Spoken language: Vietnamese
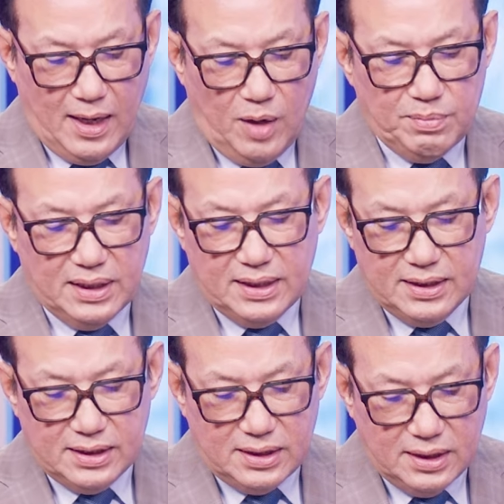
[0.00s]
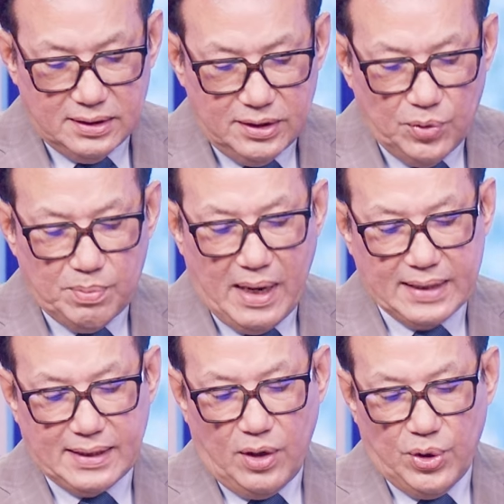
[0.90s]
ông đã từng sử dụng mạng
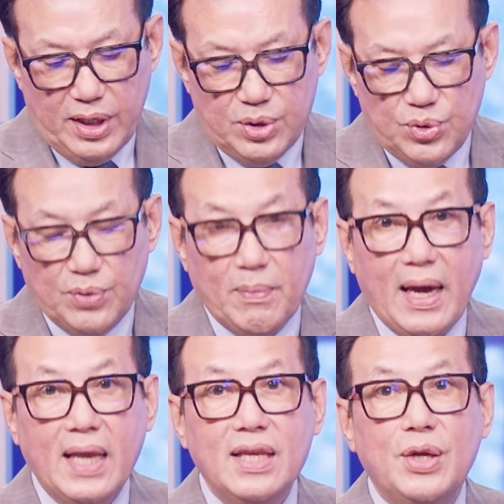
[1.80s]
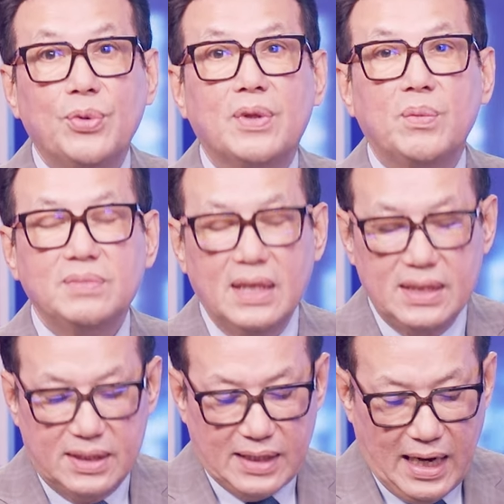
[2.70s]
xã hội để truyền bá nhiều thông
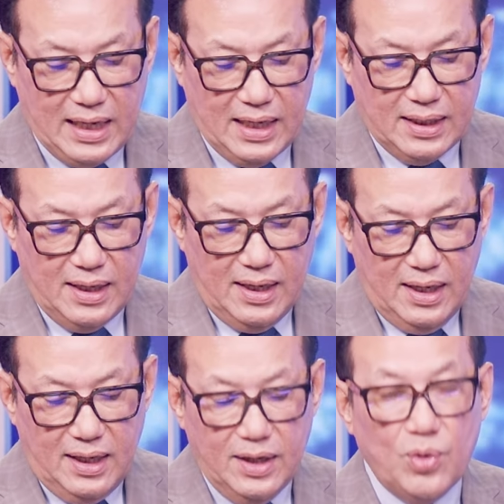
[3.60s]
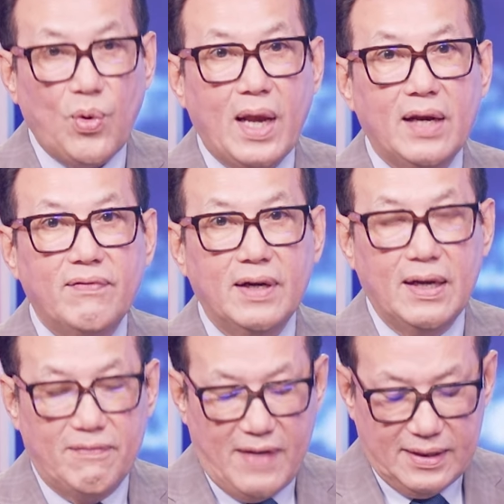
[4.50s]
tin sai lệch liên quan đến vấn
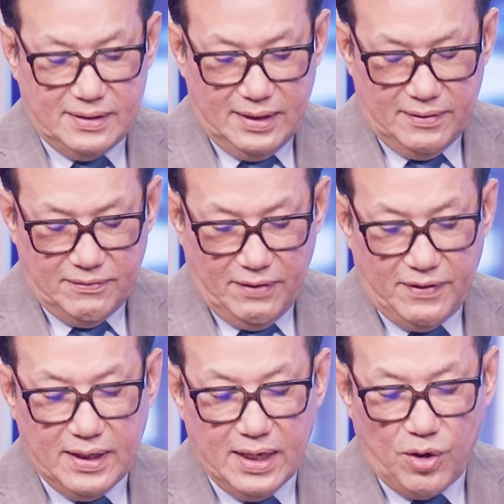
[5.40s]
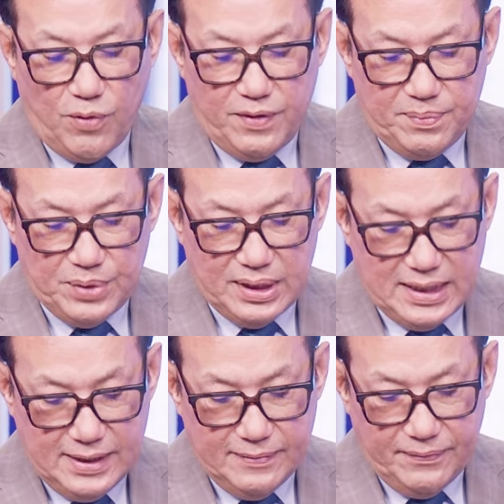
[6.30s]
đề vaccine và vấn đề
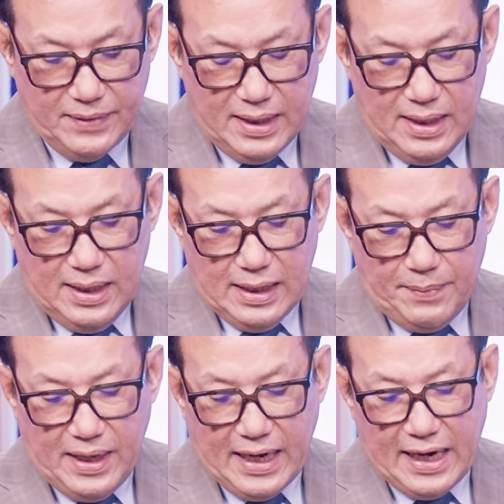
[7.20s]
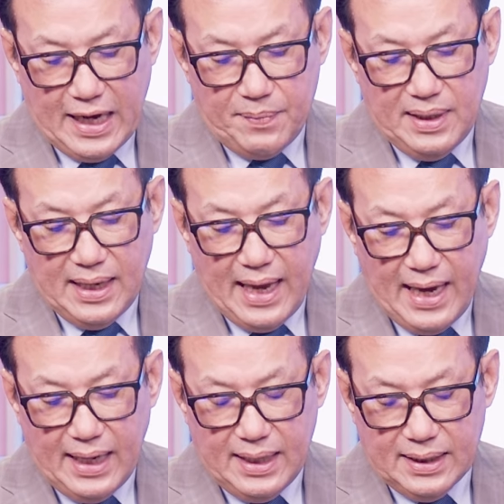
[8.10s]
Covid-19. Năm
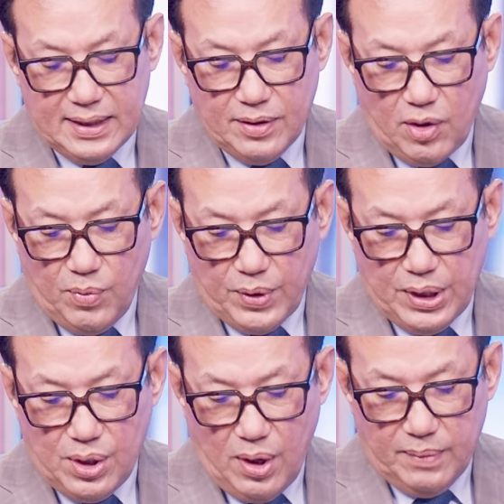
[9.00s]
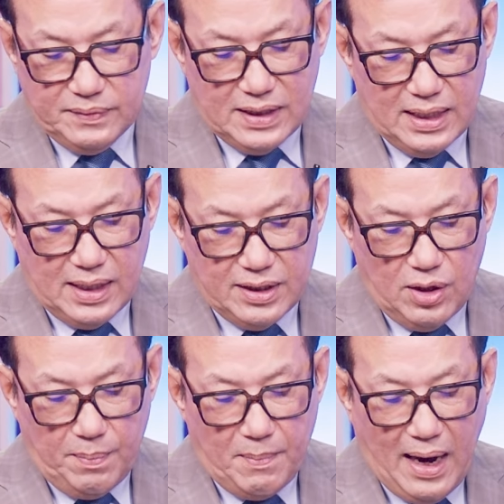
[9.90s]
2022 đó thì có một cái nhóm tên là
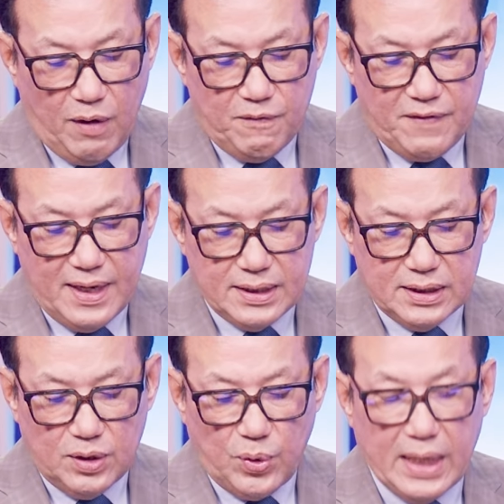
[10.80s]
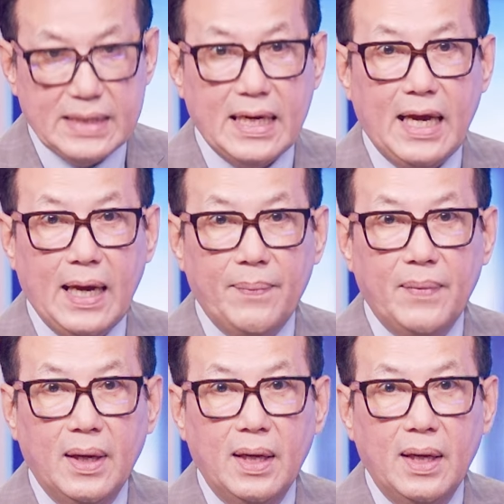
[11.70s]
nhóm bảo vệ sức khỏe trẻ em,